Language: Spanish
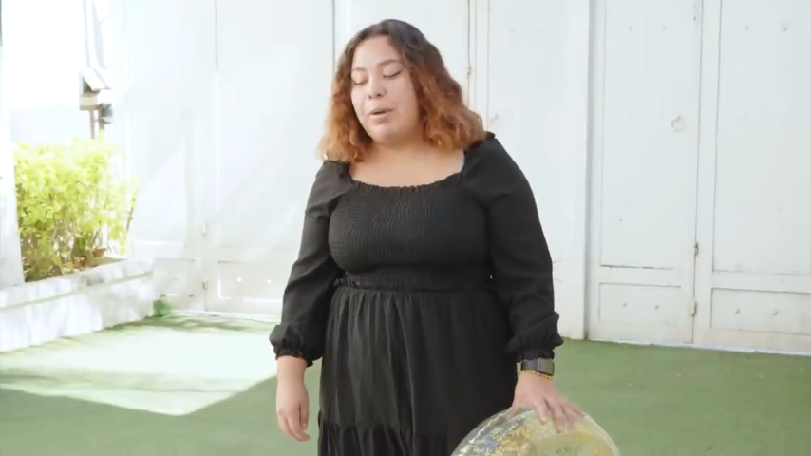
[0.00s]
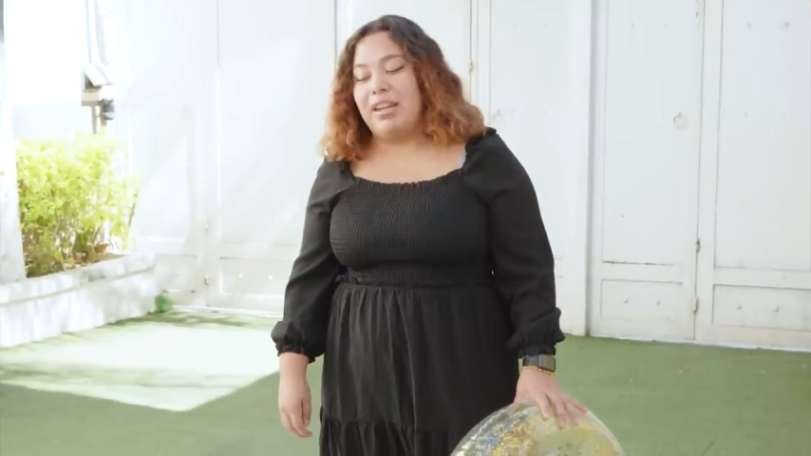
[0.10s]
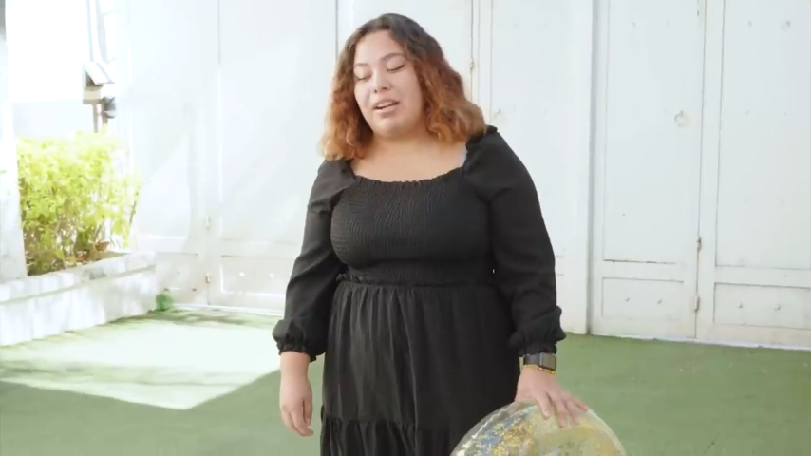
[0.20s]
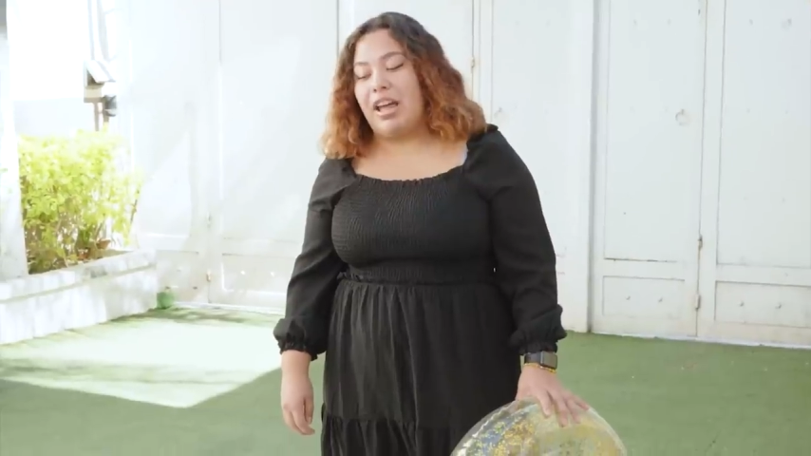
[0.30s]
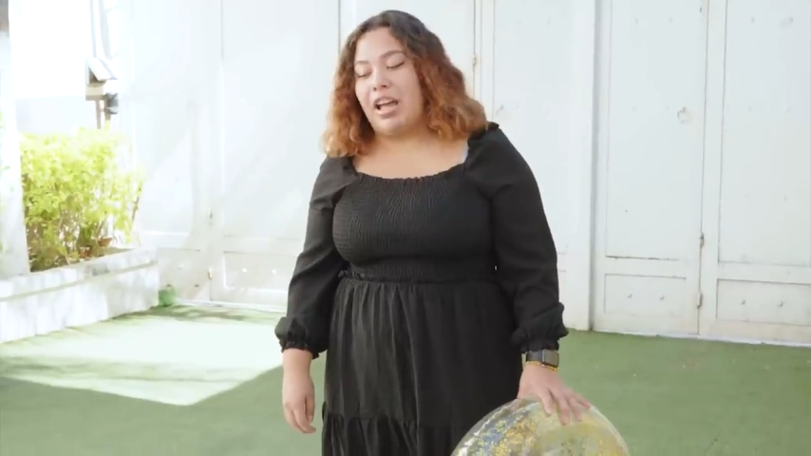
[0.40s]

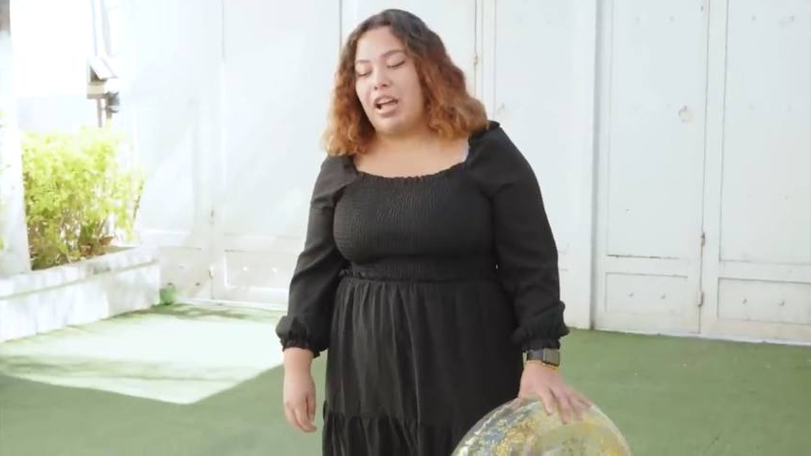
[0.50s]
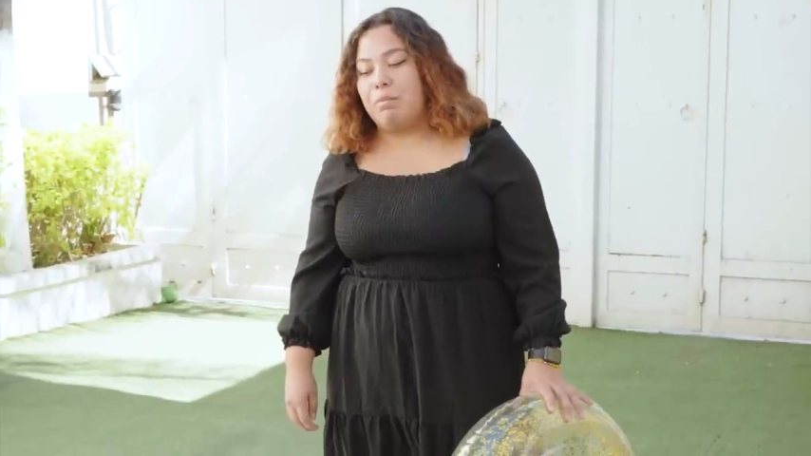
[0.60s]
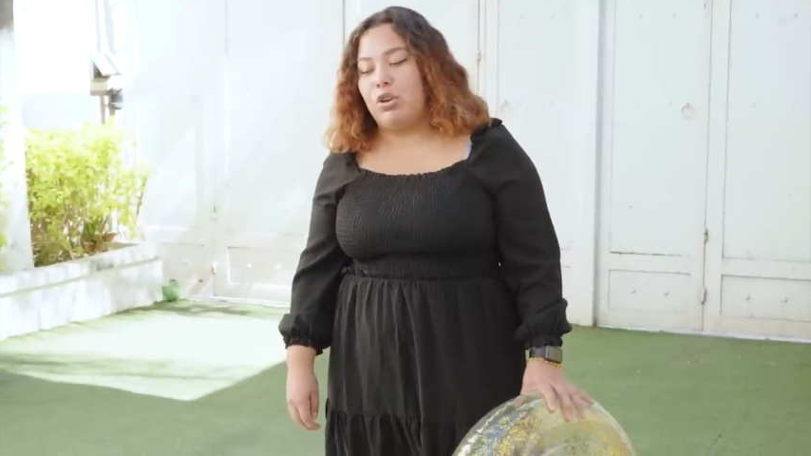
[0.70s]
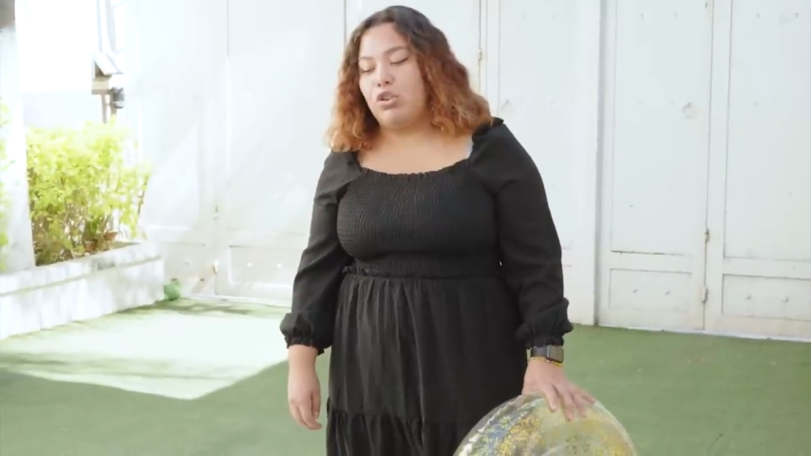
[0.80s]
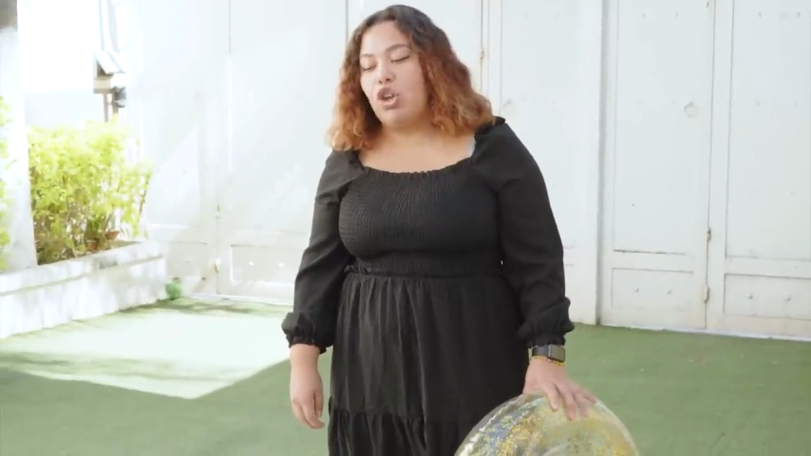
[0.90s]
pedir nada a
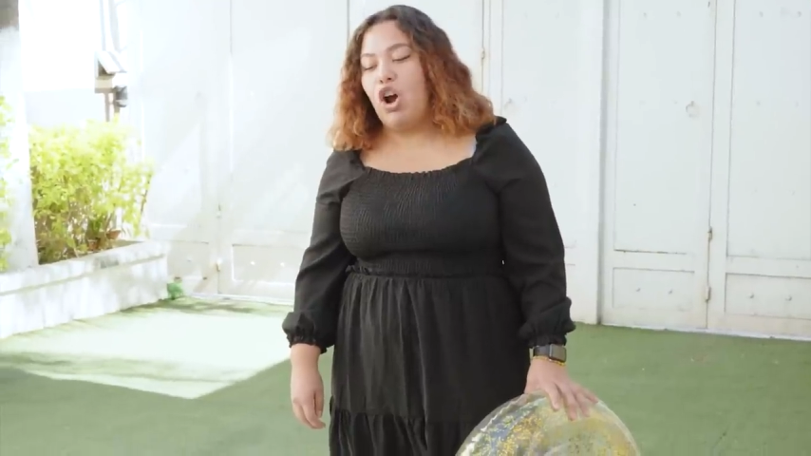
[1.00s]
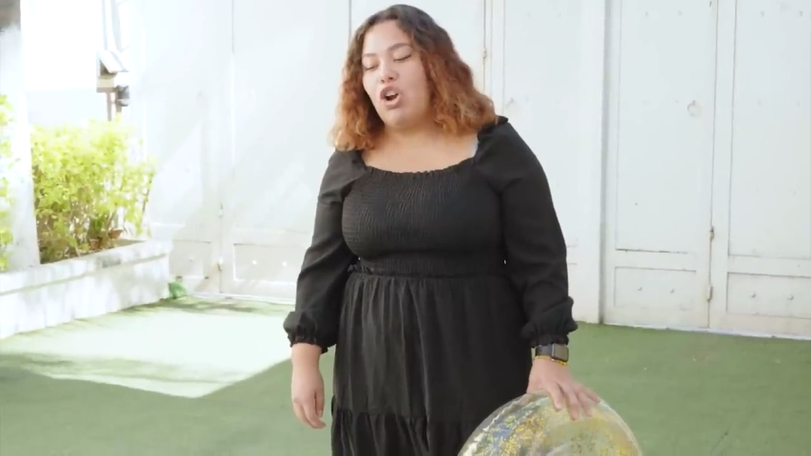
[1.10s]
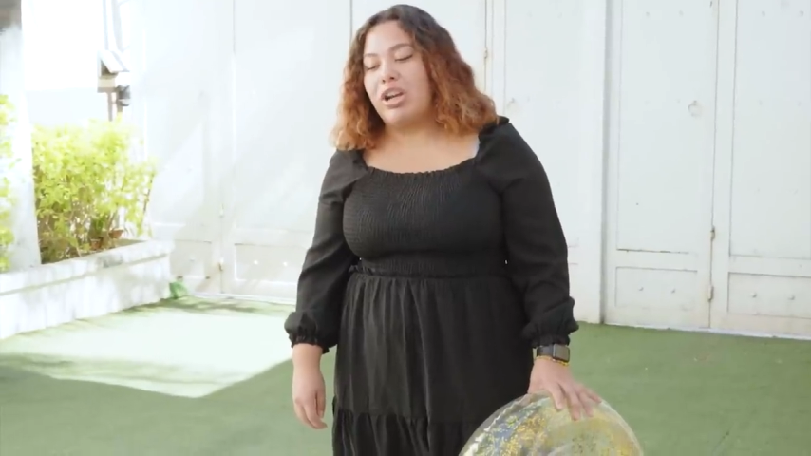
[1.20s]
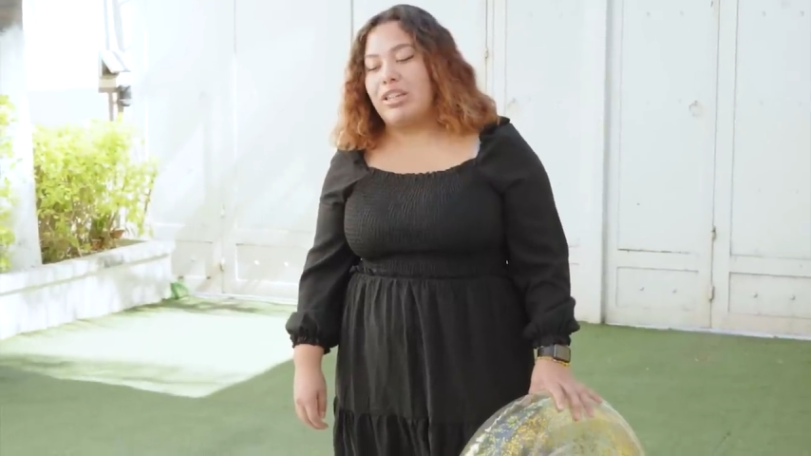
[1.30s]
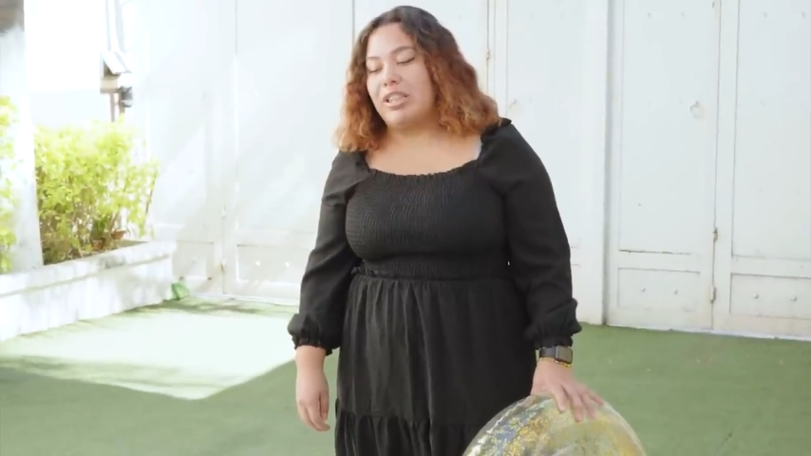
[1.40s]
cambio. Todo
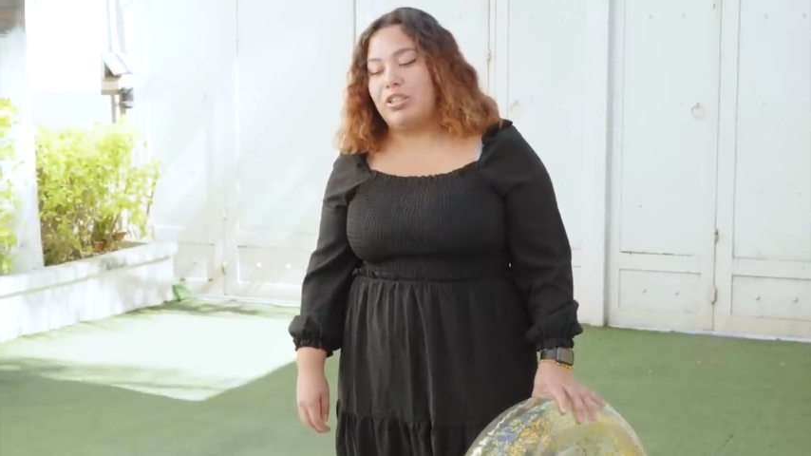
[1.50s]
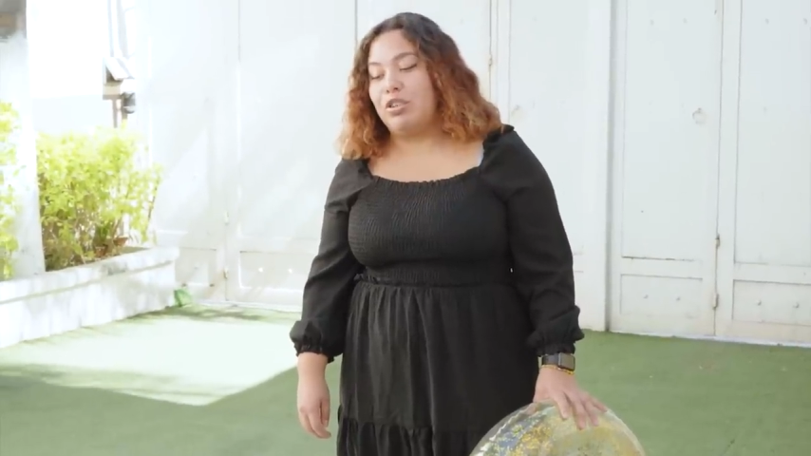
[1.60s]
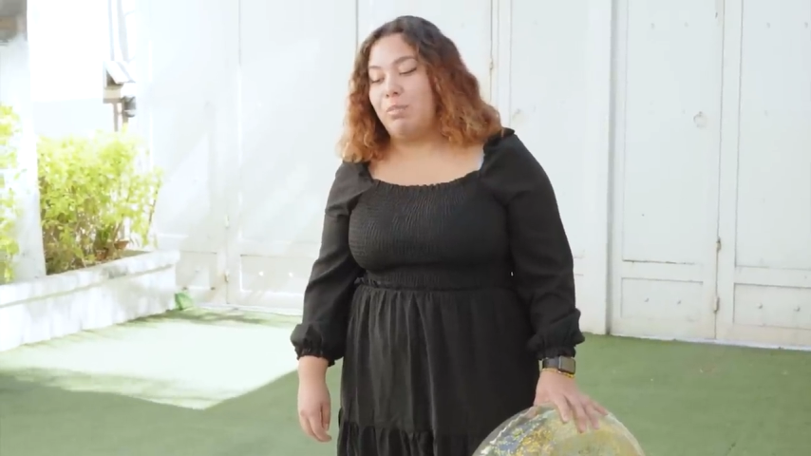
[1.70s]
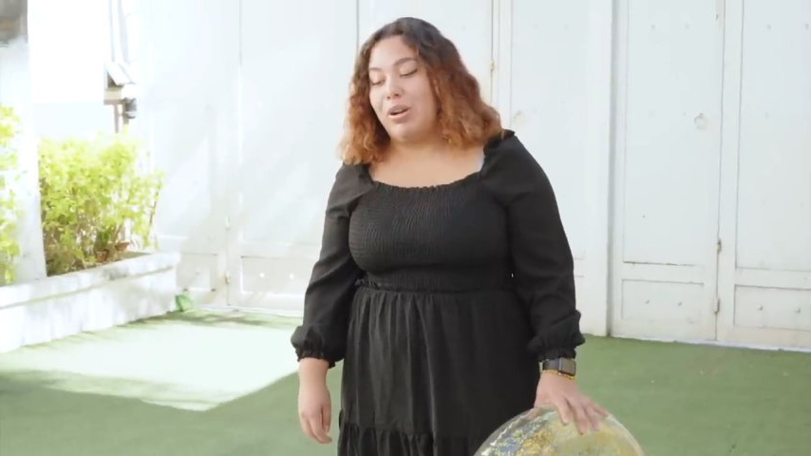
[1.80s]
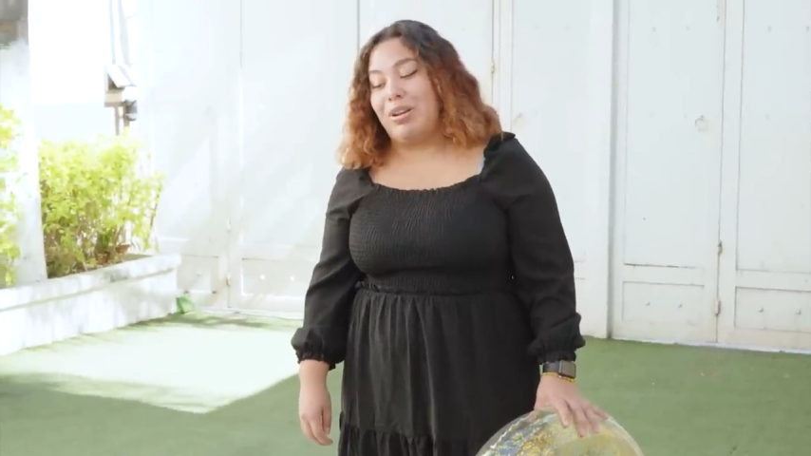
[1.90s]
lo que está a su
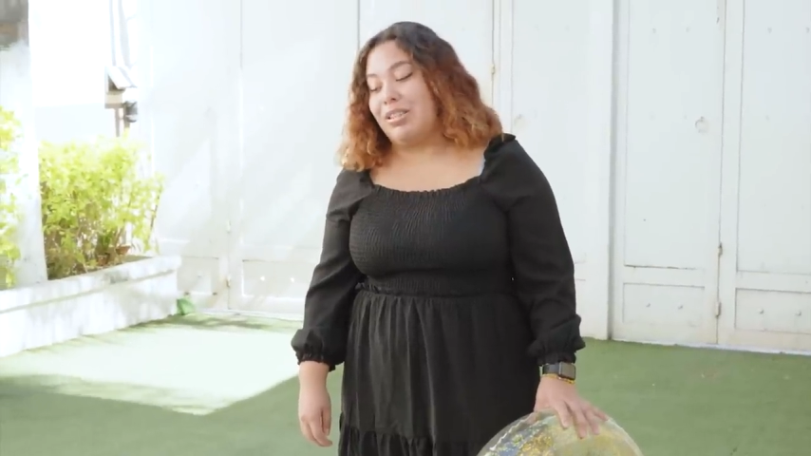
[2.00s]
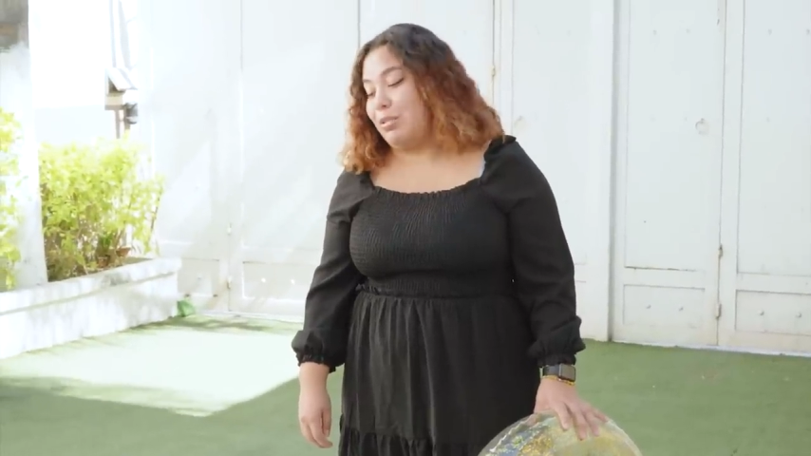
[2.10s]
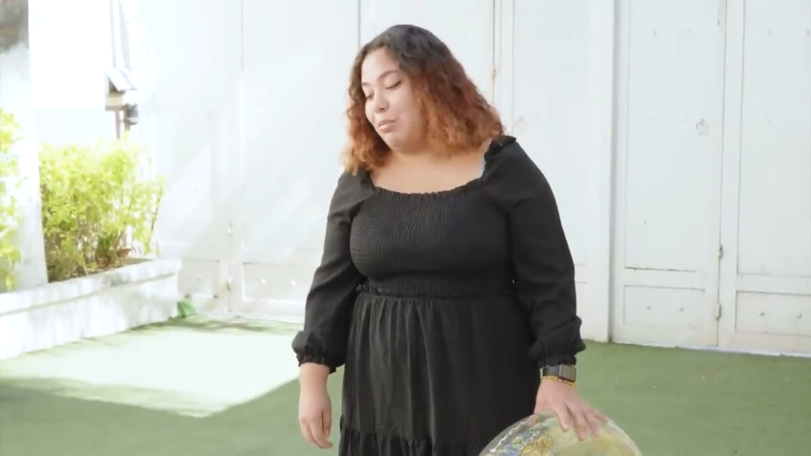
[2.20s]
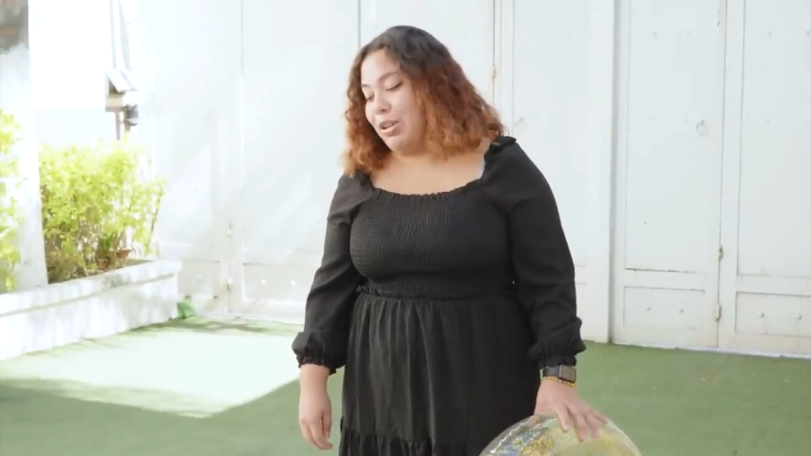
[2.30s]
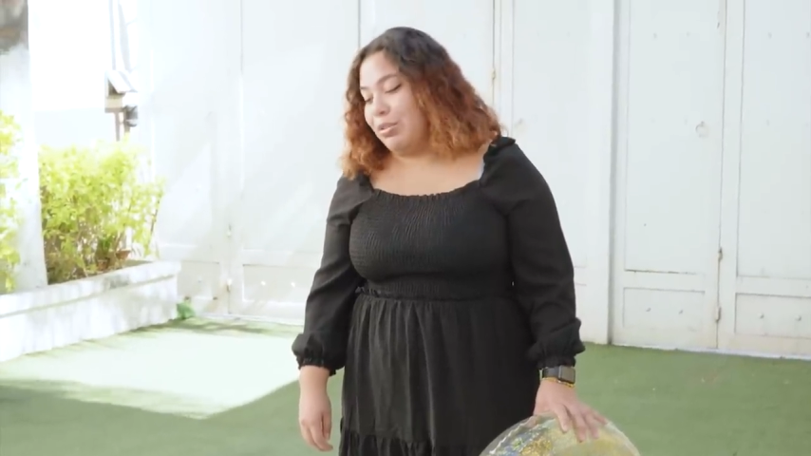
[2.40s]
nombre va a
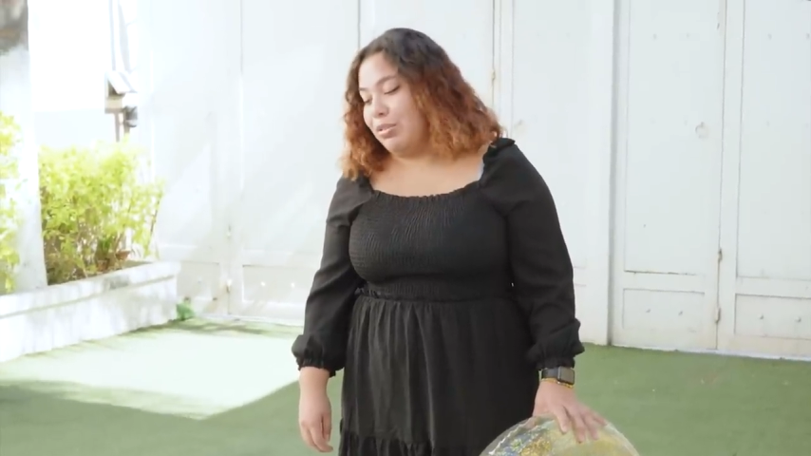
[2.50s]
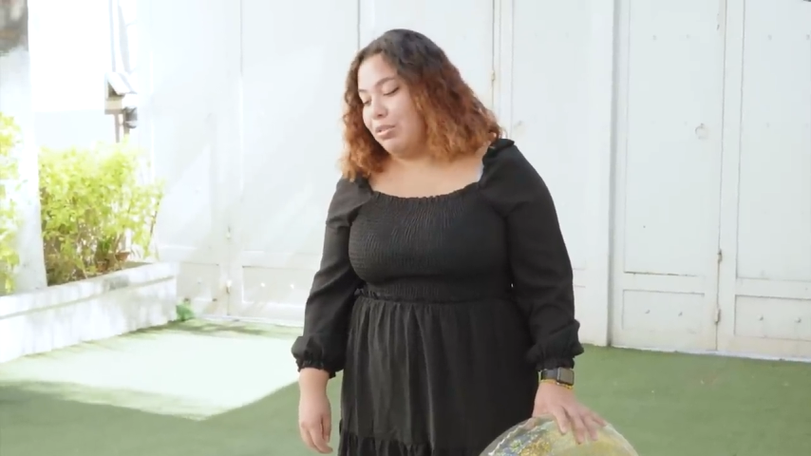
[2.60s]
ser mío.